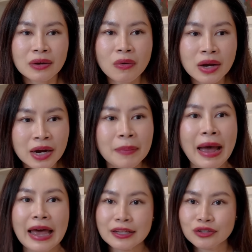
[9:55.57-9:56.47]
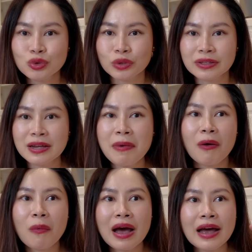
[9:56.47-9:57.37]
ก็เคยผ่านจุดที่แบ
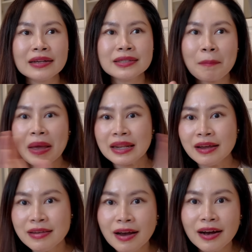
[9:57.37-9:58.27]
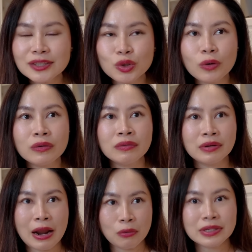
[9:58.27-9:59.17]
บว่าสเปนเยอะๆจน
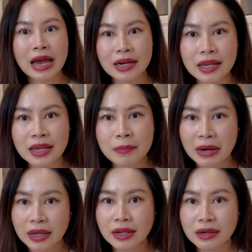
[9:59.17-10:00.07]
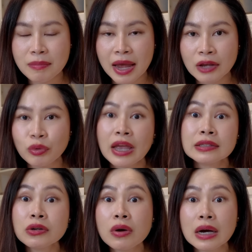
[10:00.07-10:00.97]
เราสร้างหนี้บัตรเครดิตขึ้นมาให้ตัวเอง
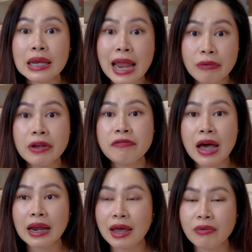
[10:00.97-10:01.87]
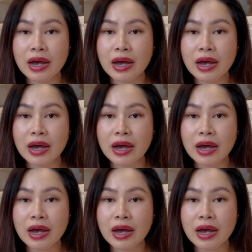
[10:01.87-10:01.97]
ซึ่งก็เคยเล่าให้ฟังแล้ว